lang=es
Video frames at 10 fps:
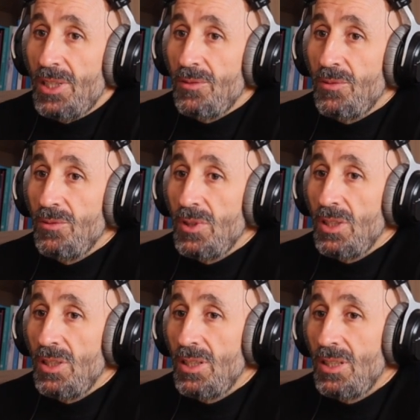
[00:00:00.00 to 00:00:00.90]

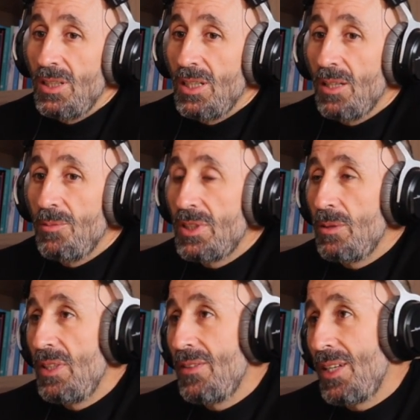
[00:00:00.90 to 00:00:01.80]
difundir y
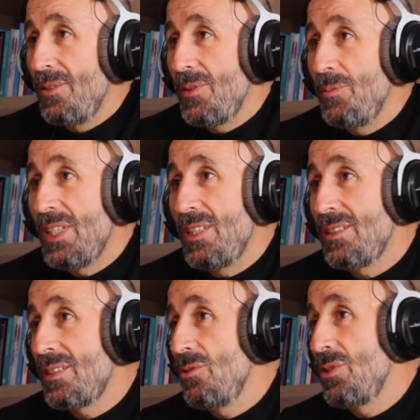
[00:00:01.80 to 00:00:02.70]
visibilizar enfermedades
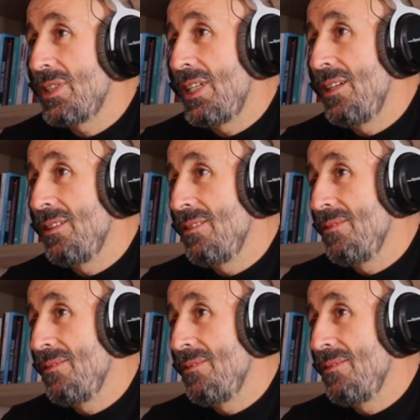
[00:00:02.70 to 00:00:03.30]
que no están